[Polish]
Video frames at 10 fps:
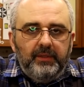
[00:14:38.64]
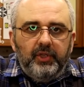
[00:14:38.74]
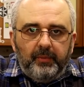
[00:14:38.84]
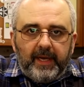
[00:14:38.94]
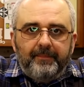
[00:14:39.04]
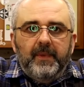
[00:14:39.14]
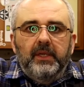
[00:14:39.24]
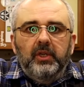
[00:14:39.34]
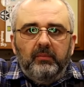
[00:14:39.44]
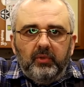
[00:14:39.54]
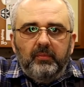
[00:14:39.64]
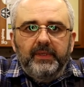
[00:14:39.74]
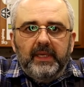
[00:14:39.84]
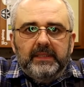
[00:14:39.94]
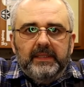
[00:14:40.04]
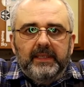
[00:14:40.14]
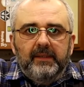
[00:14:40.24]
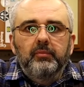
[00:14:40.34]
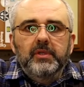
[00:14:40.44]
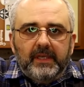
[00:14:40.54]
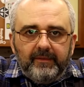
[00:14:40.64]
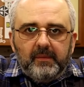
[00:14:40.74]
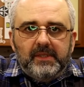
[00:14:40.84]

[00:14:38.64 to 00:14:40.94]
Dobra, to byłoby na tyle. Pozdrawiam